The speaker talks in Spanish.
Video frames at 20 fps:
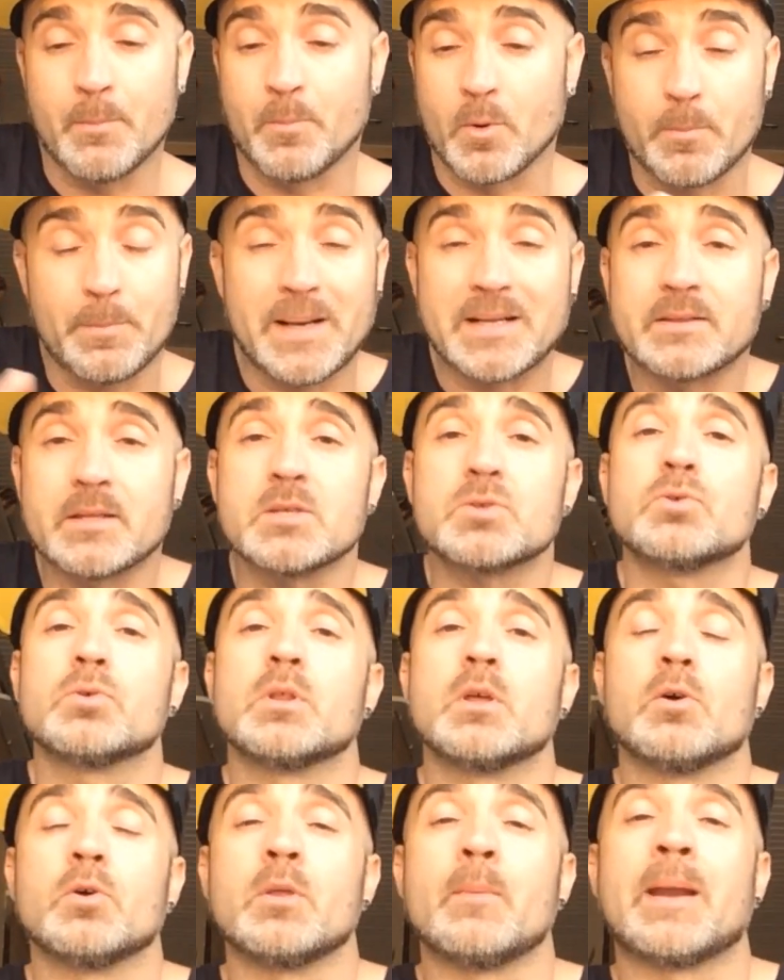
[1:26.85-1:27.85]
por, partes
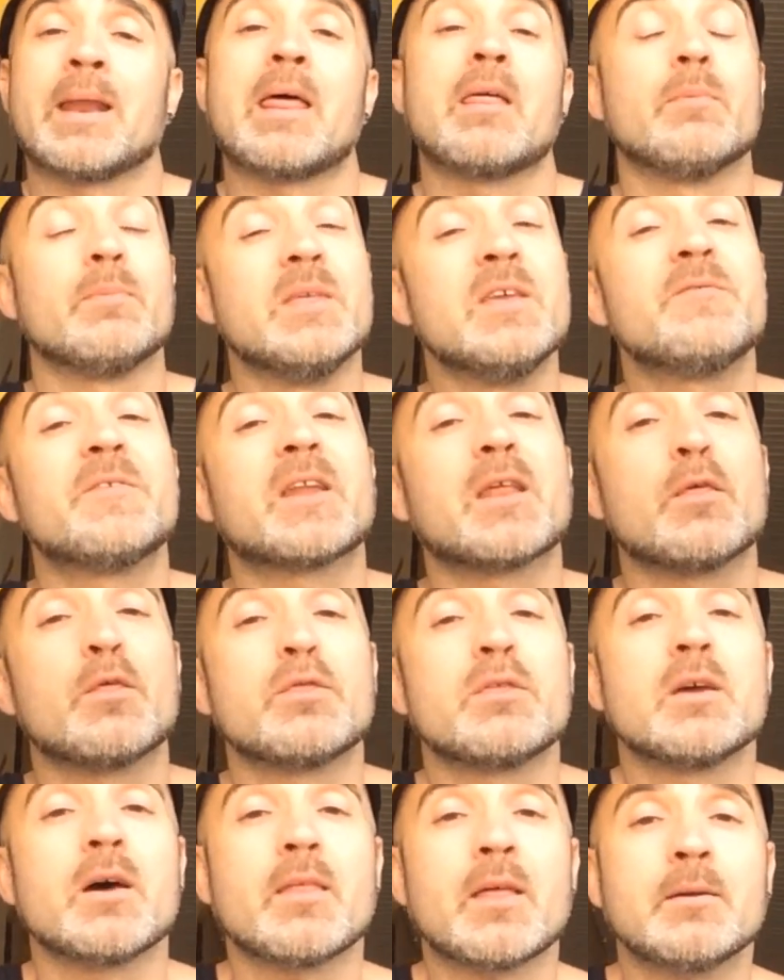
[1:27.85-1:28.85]
o de, manera
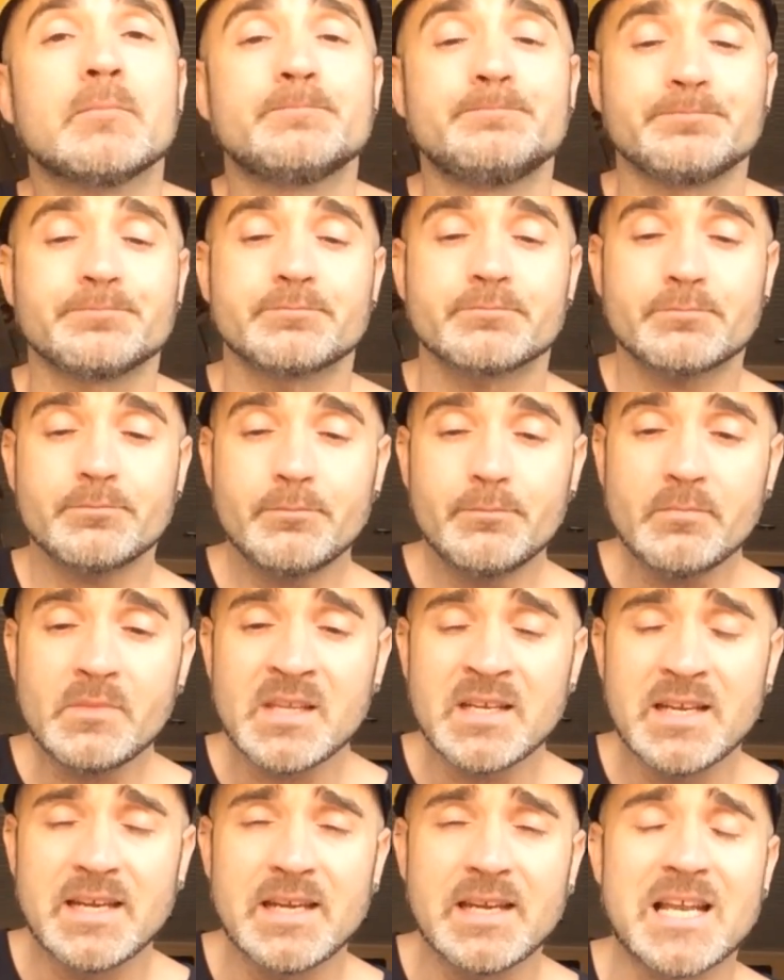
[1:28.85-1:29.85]
diferenciada
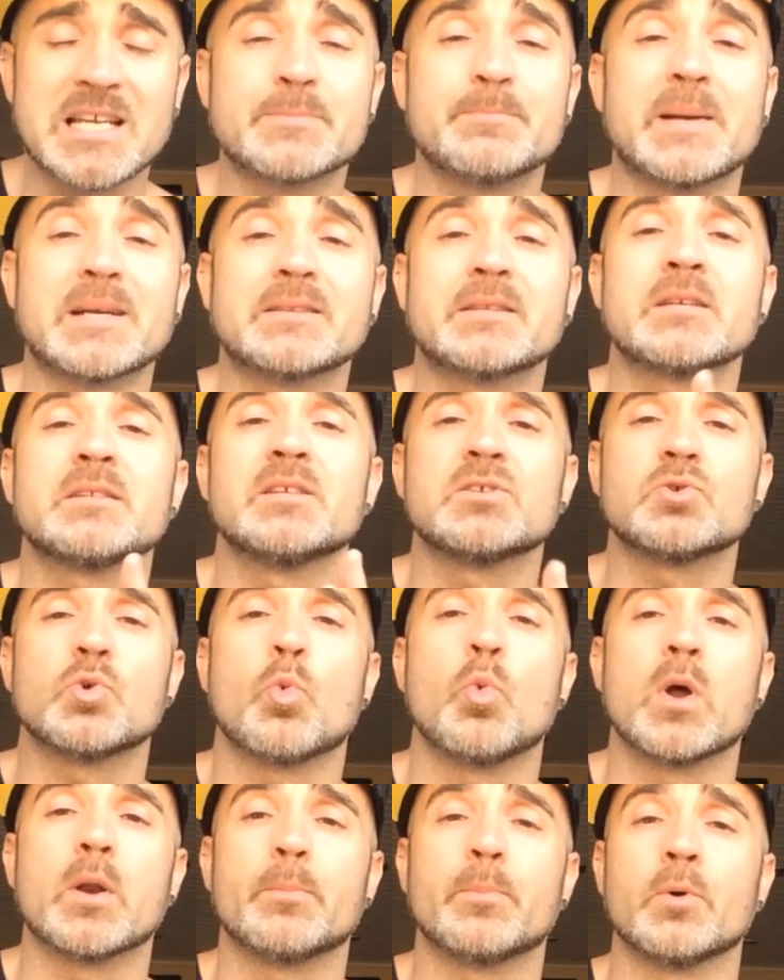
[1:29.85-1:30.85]
eh, las partes de
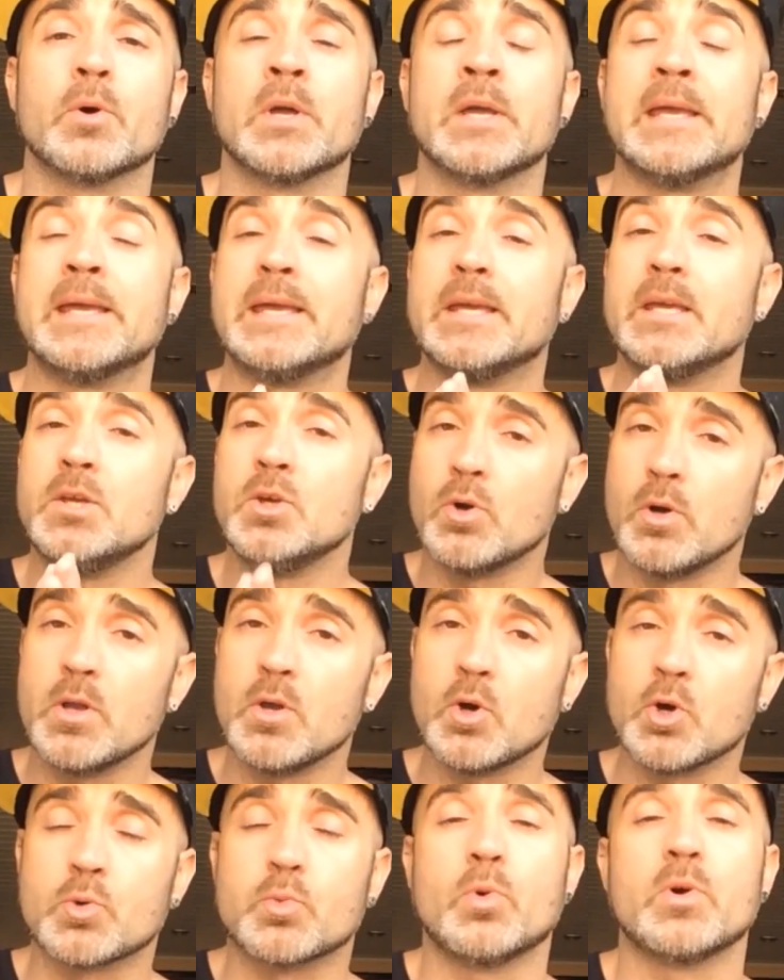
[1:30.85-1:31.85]
su cuerpo. Y
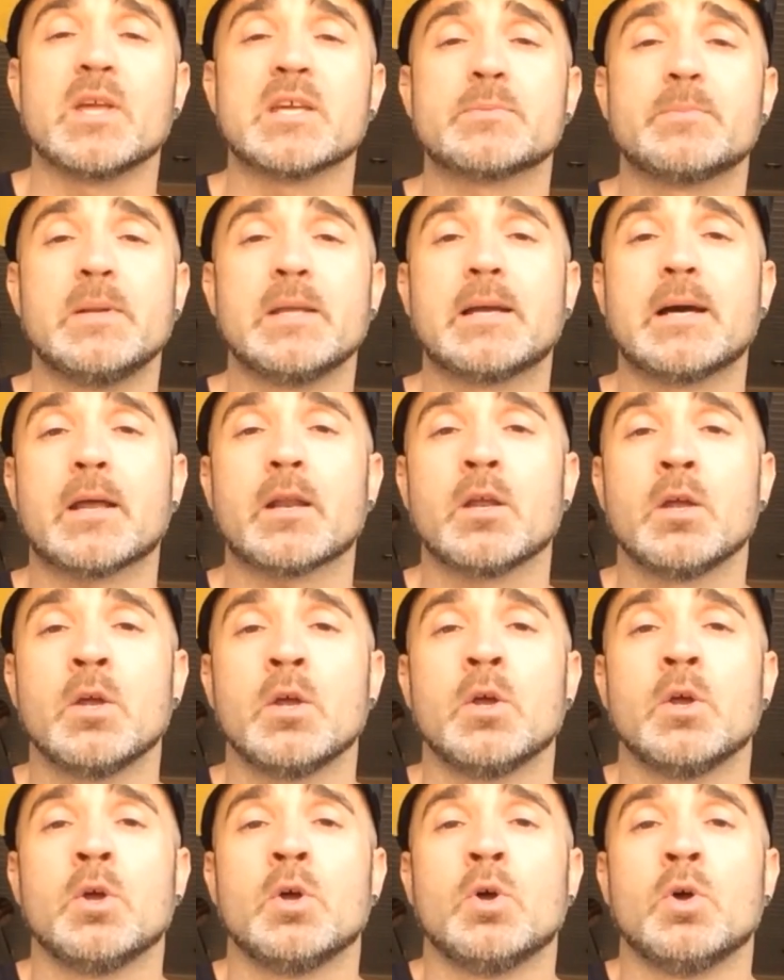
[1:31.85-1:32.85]
hoy os voy a explicar
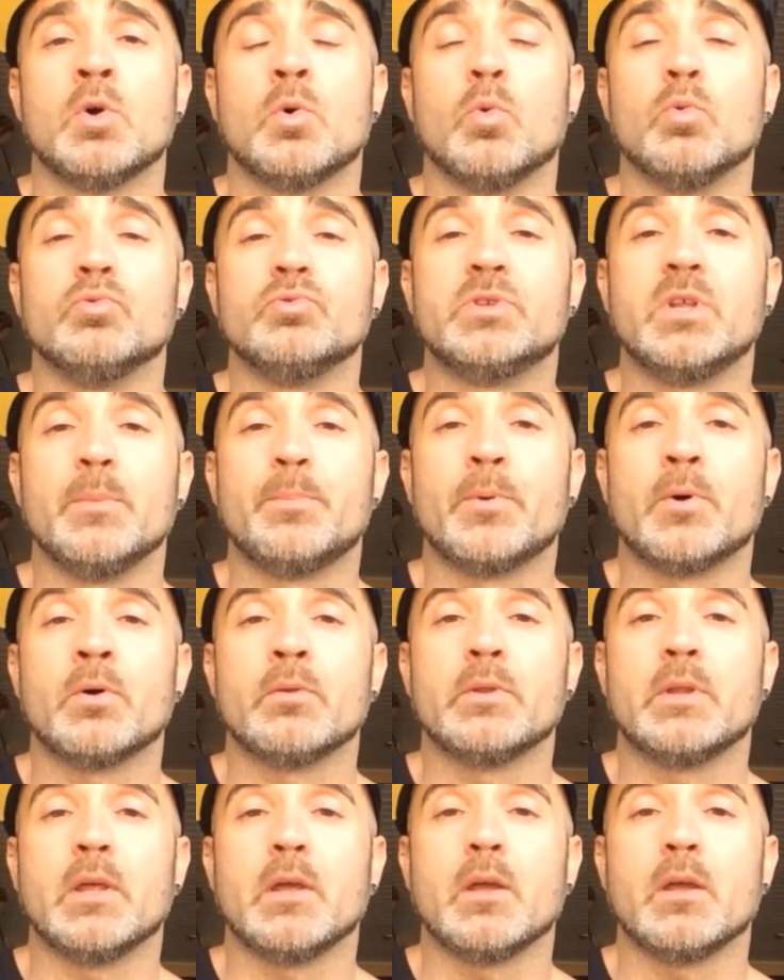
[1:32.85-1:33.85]
un
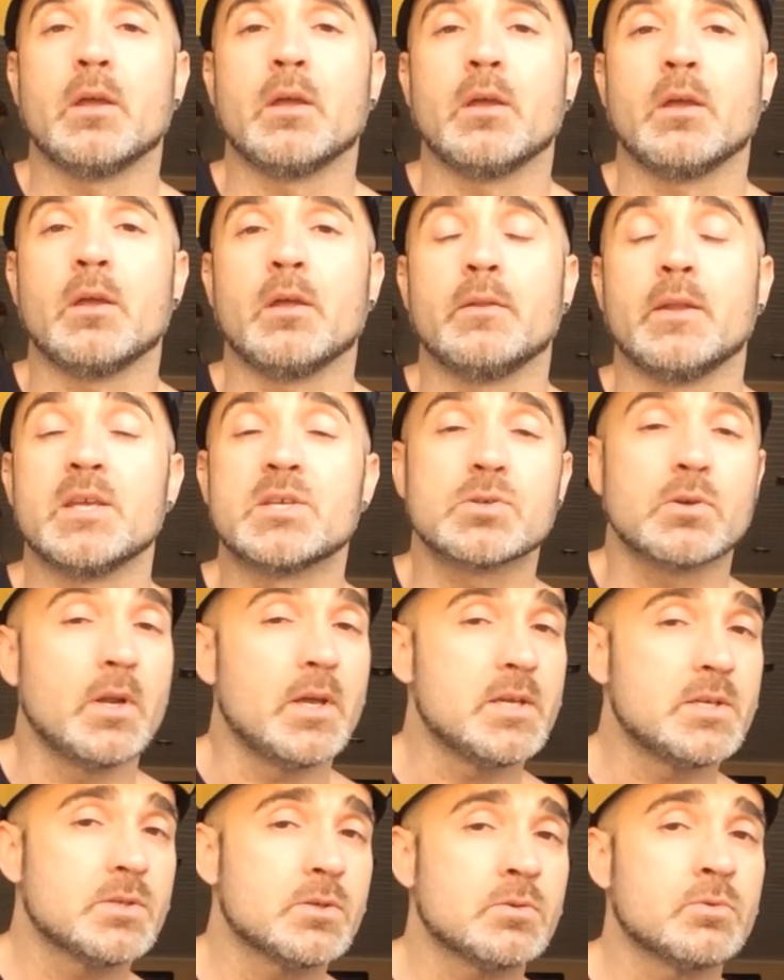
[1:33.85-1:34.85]
tipo de, de
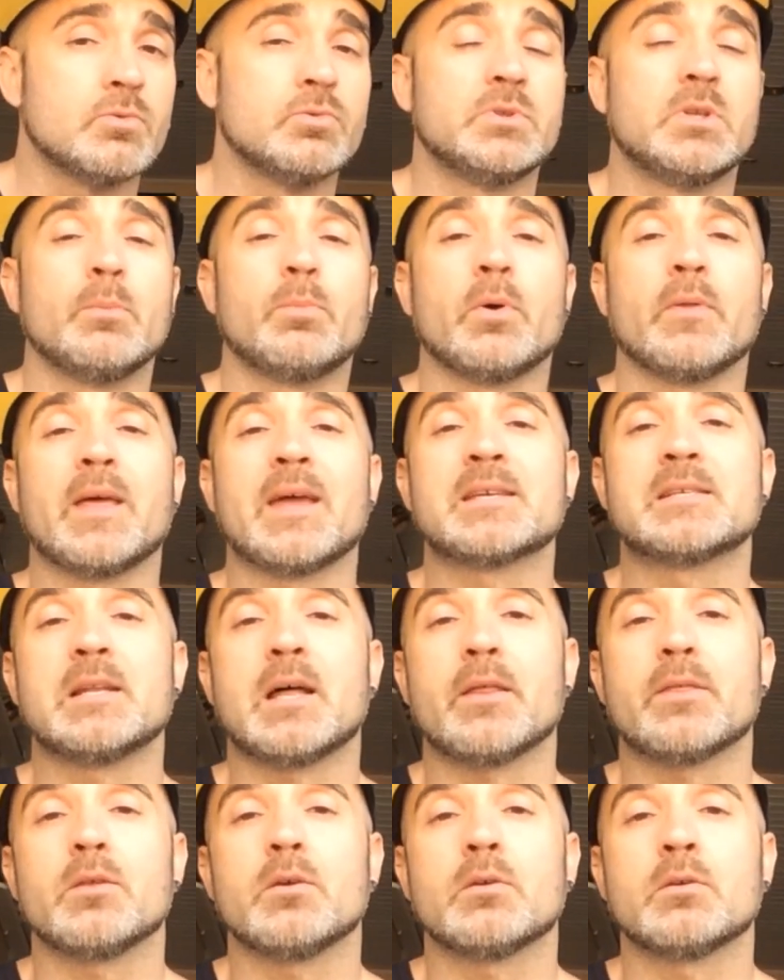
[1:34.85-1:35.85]
isolation, un tipo de
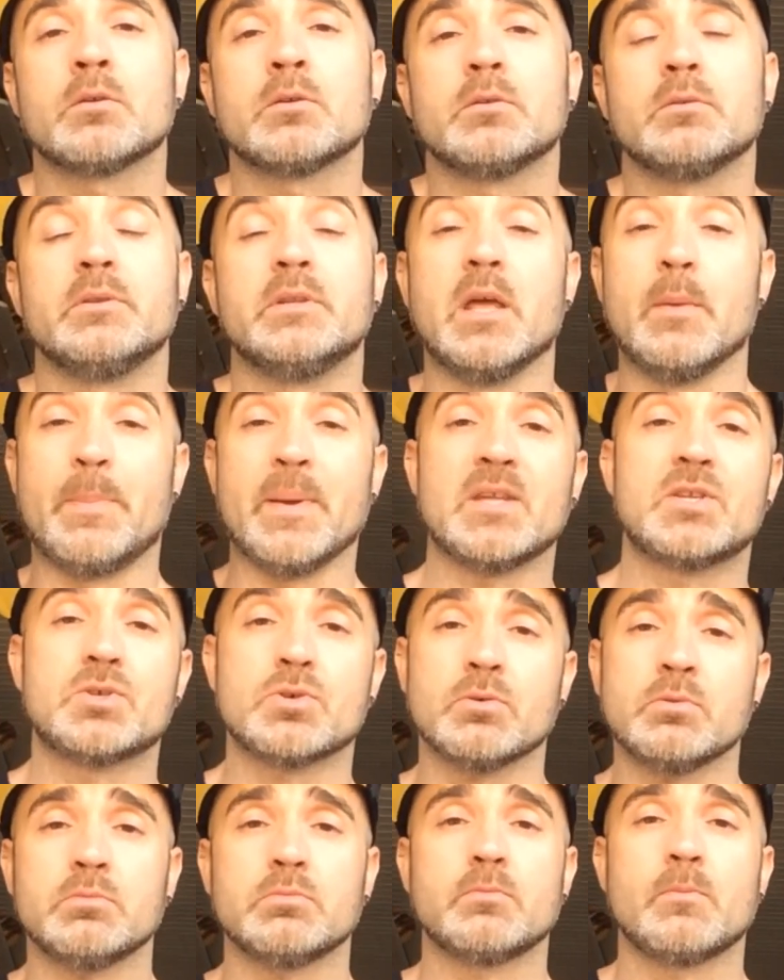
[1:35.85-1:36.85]
aislación de
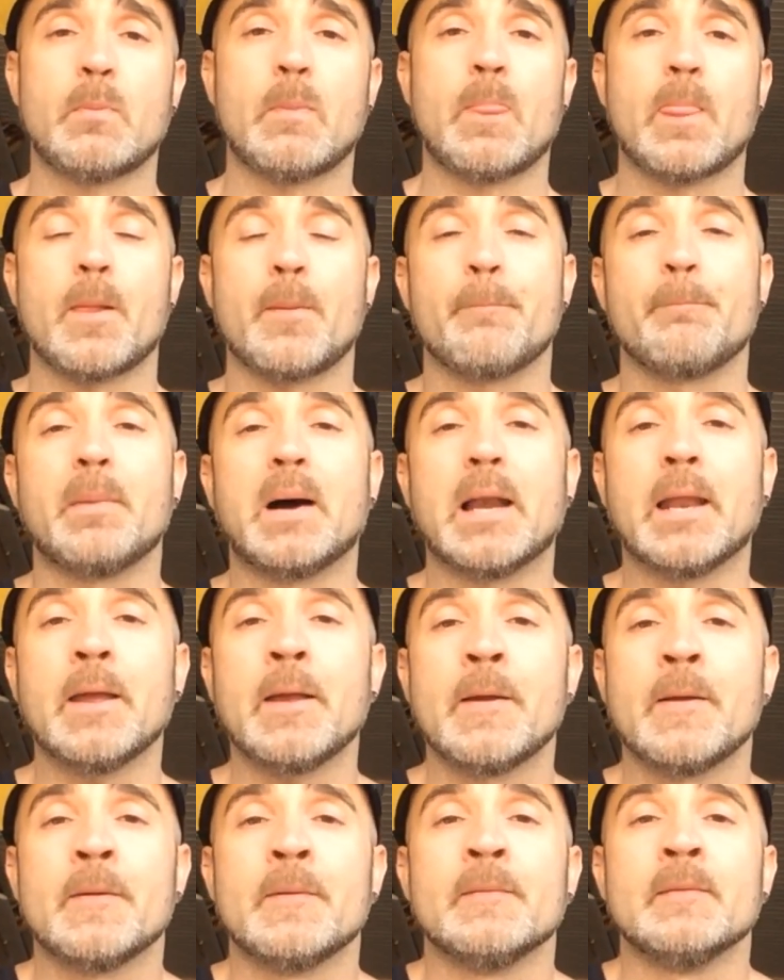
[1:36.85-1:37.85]
pecho, ¿vale?